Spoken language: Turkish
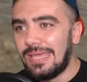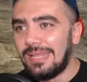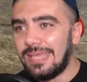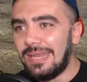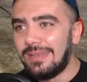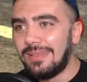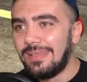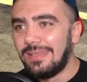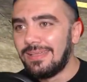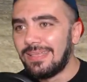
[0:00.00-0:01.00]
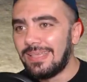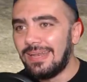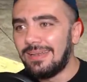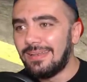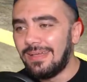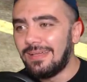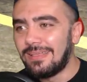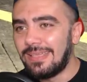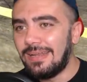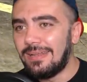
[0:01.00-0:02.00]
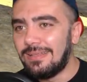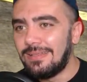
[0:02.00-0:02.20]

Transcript: Gelin gelin. Gelin. Heh, gel.